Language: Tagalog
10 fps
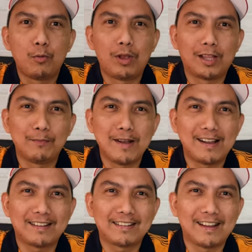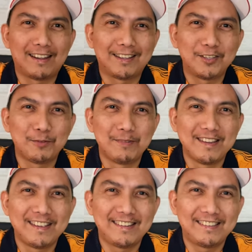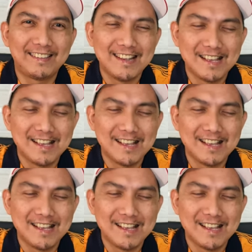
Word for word: Welcome back! Aki Jobin here.